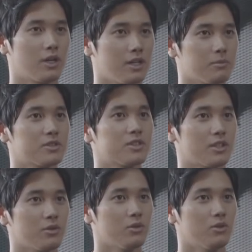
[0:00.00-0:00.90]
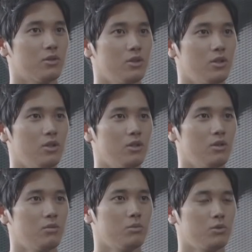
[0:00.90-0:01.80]
かありましたけど
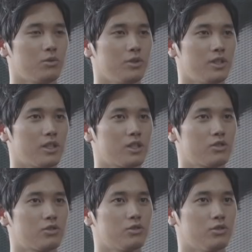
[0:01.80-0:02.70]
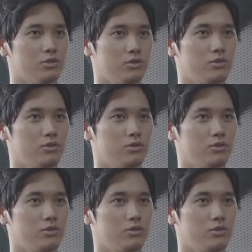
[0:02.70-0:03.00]
本当に70